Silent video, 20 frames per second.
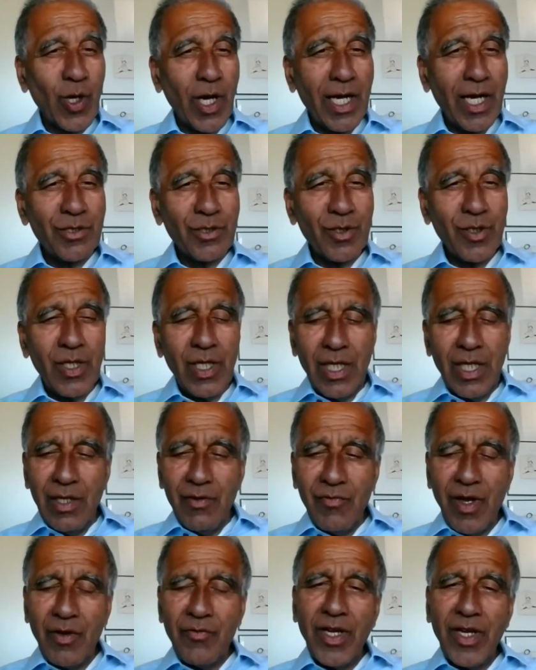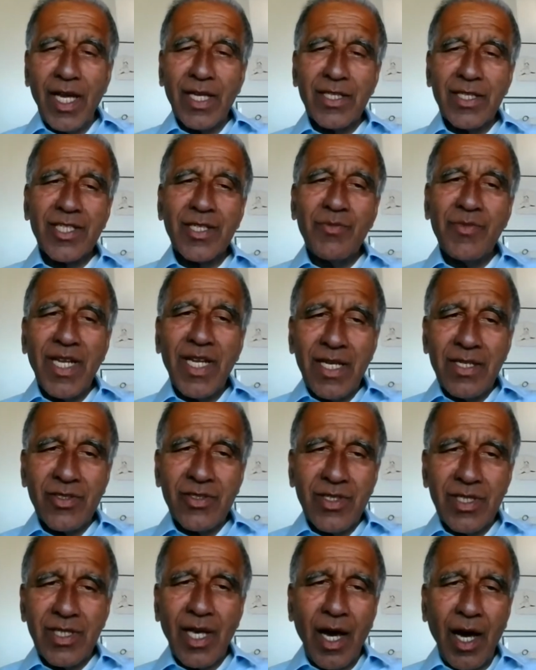Also wenn wir jetzt im
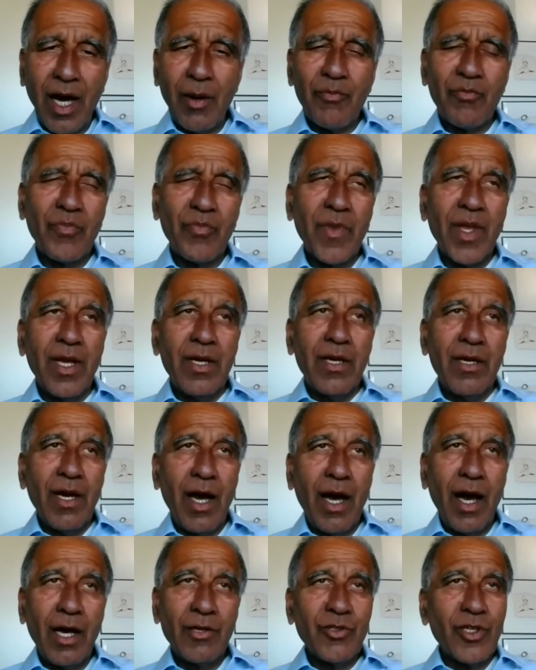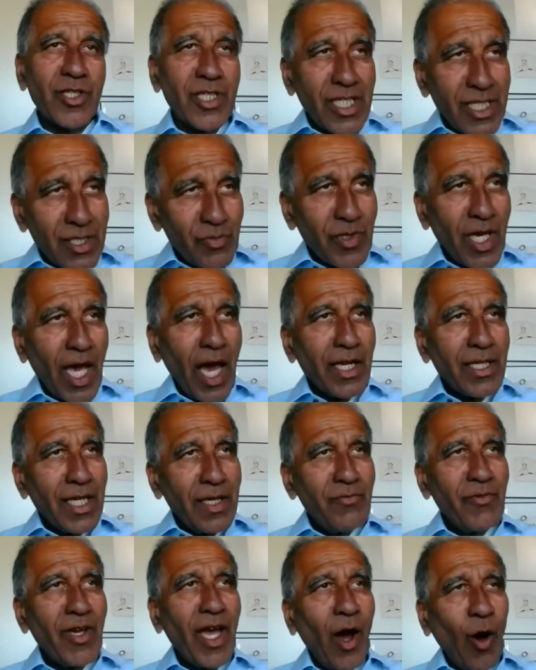nächsten Jahr also in diesem Jahr
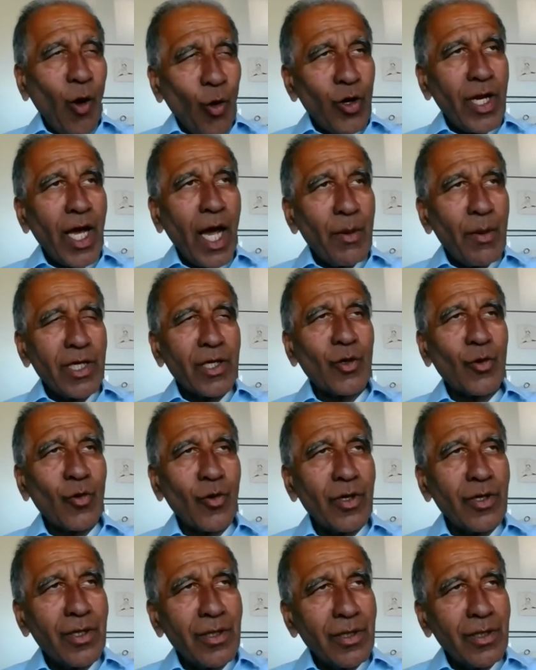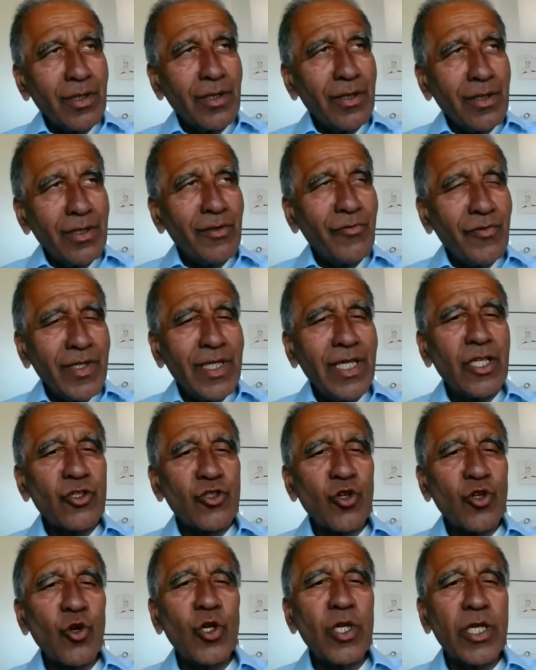nehmen wir unheimlich äh, viele
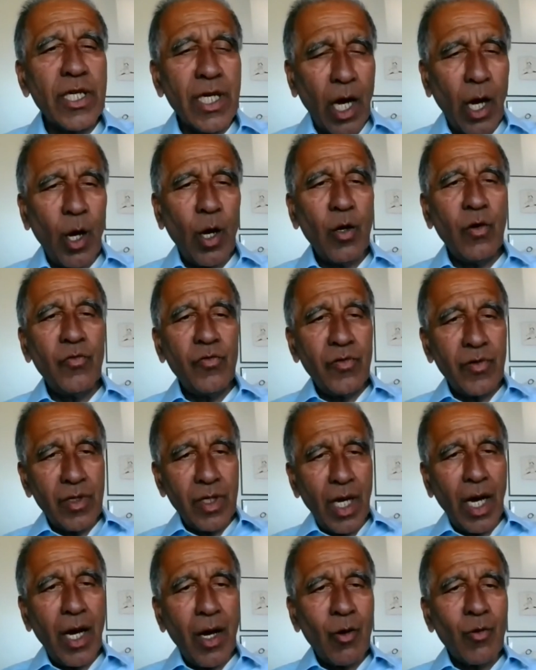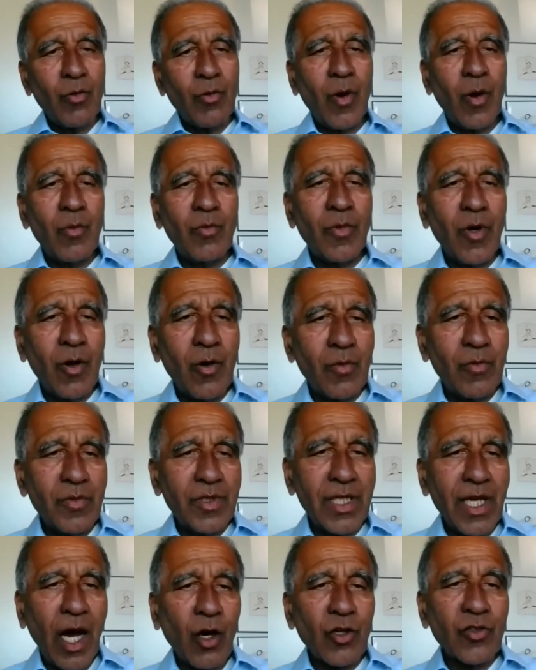Schulden auf, ja, um, um, um
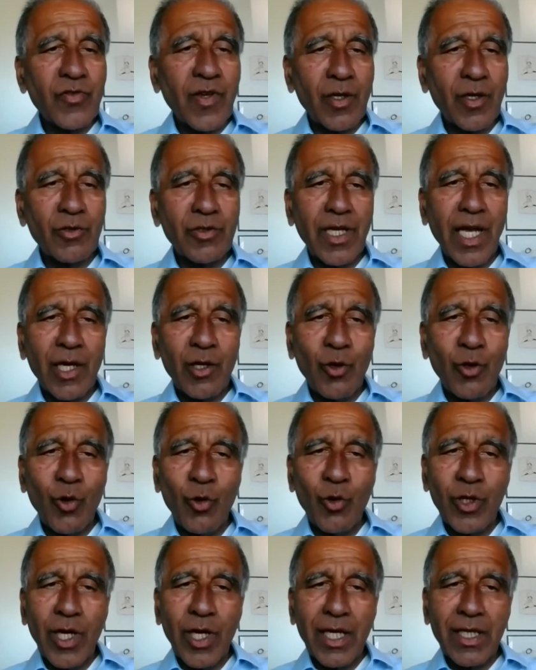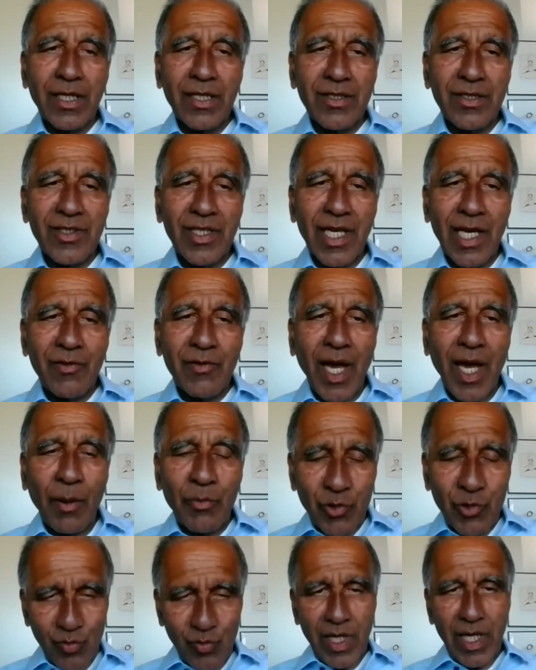die Auswirkungen der Corona-Krise irgendwie
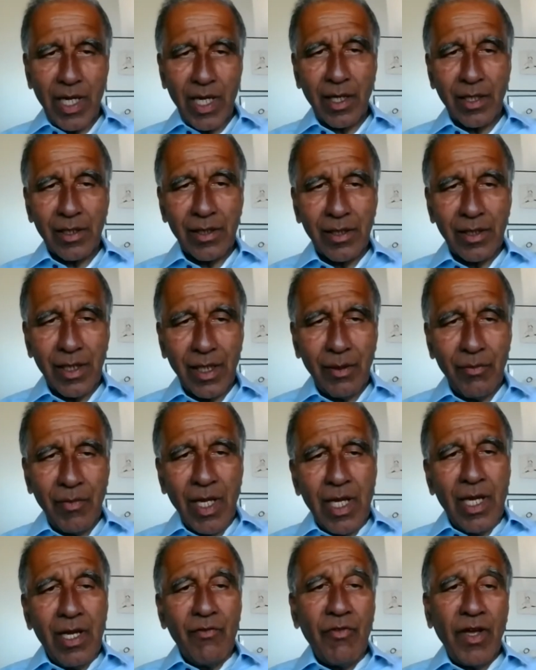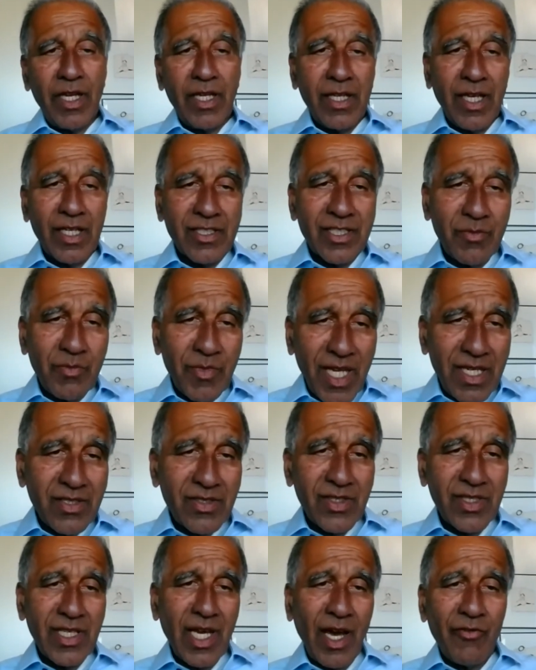abzumildern. Ja? Wenn ich jetzt im
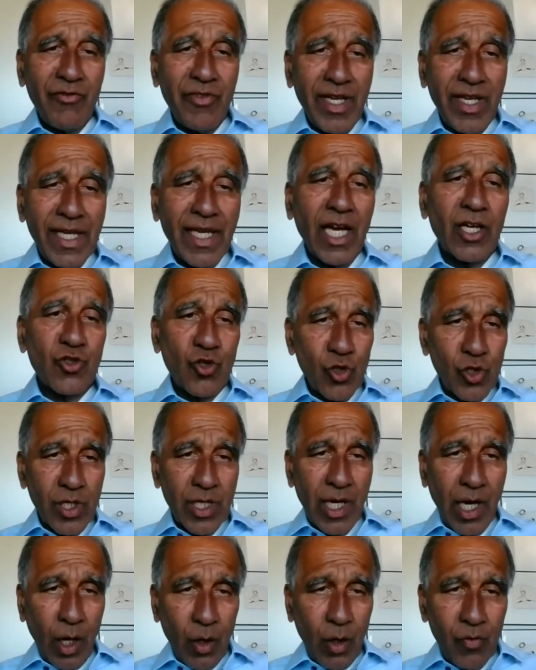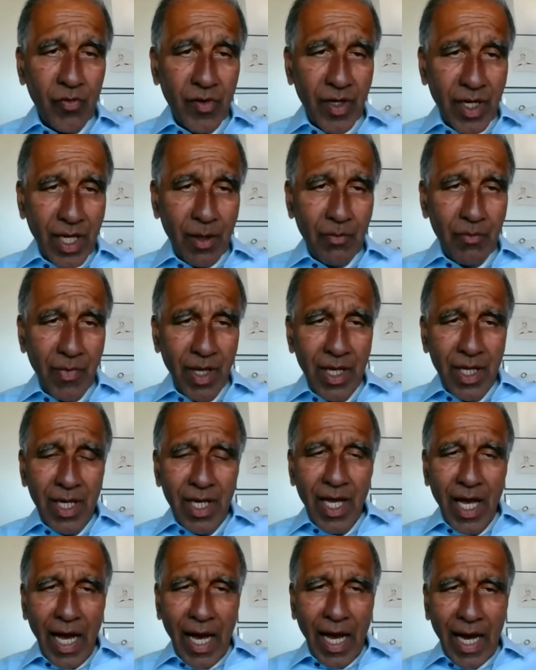nächsten Jahr weniger Schulden aufnehme,
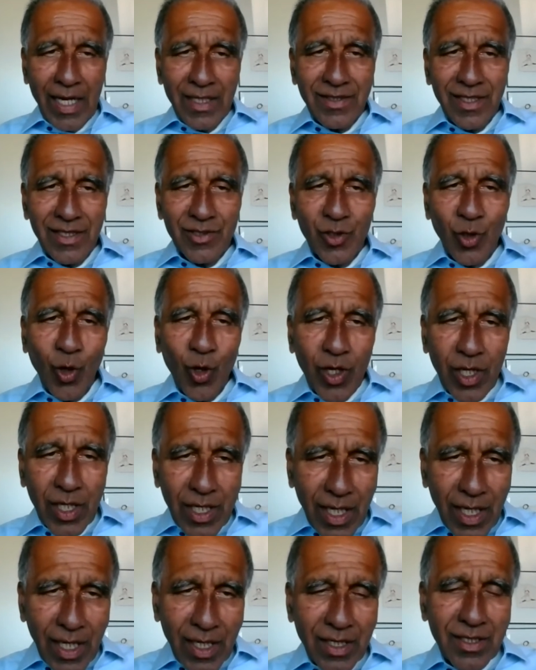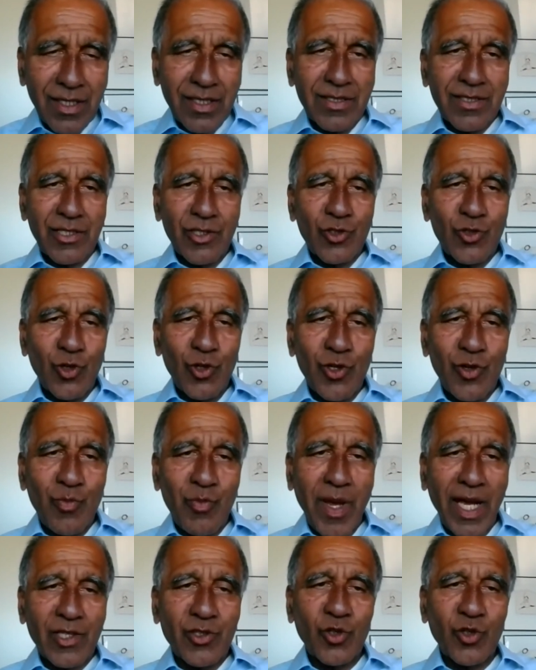heißt das doch nicht, dass der
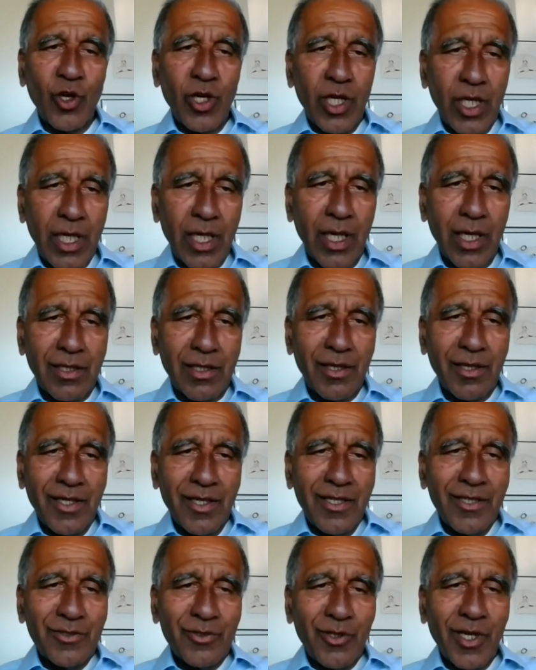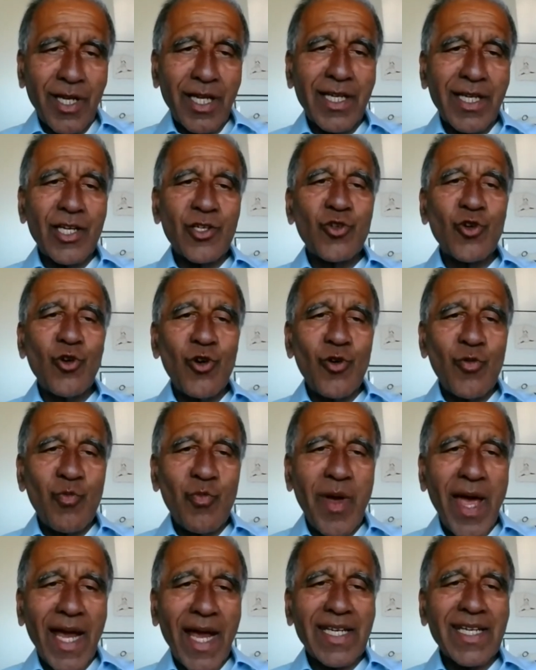Schuldenberg zurückgeht, sondern der
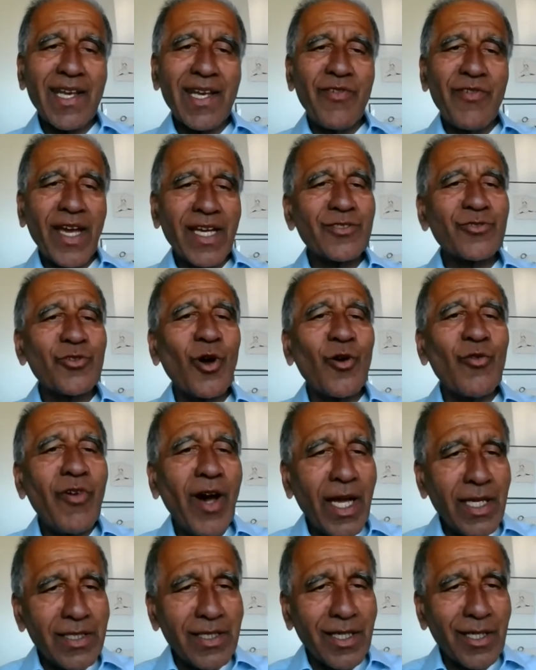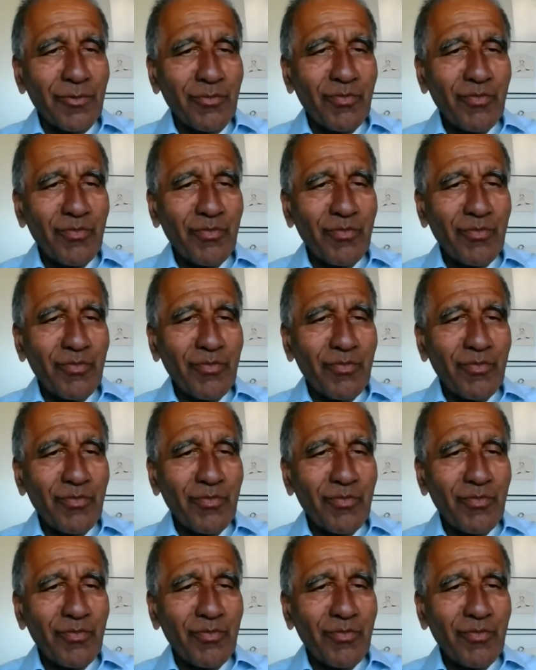Schuldenberg, der wächst doch weiter.